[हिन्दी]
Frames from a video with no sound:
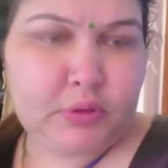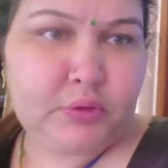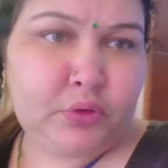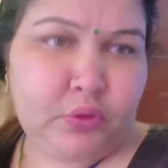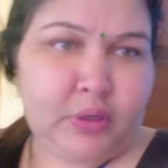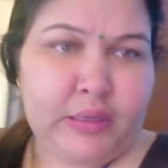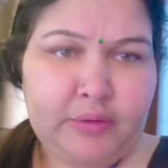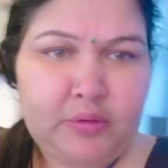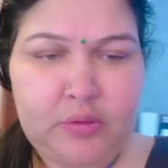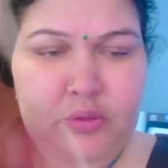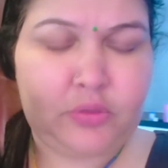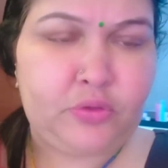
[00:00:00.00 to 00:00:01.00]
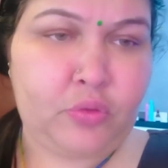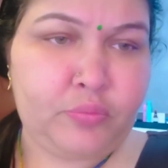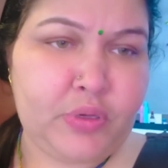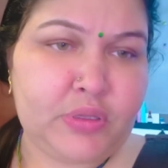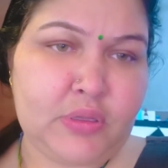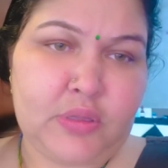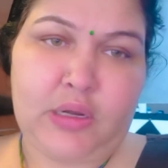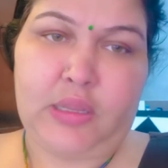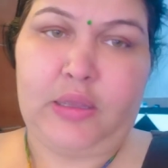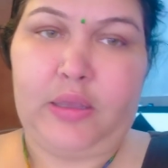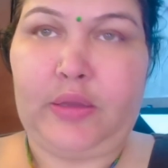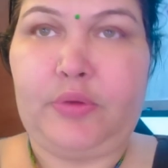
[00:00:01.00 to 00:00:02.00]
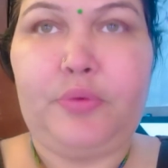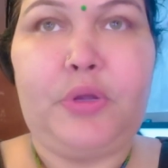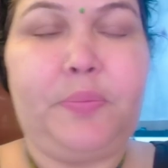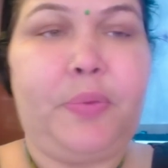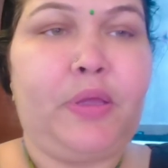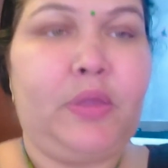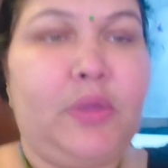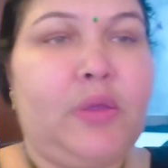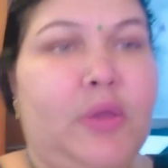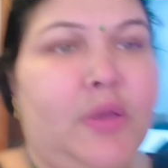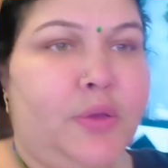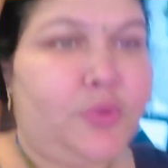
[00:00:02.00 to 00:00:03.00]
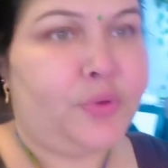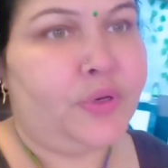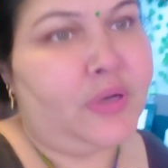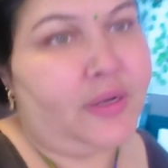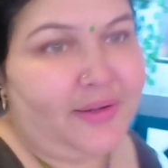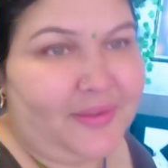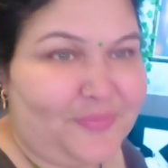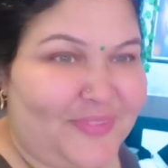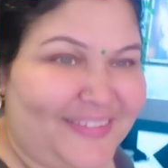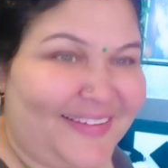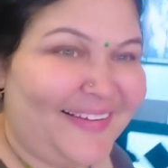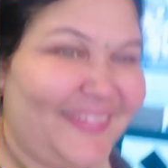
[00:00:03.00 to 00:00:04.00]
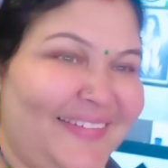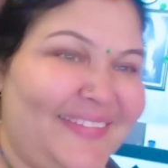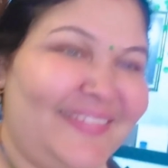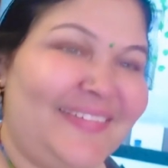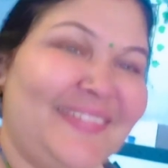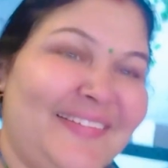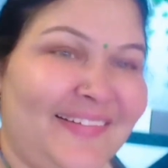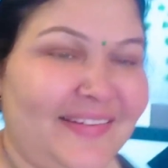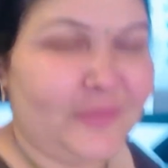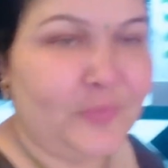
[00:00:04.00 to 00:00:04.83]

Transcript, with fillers: तो गाइज सोमवीर जी चले गए ड्यूटी पे रोटी राटी हमने खा ली है कड्डी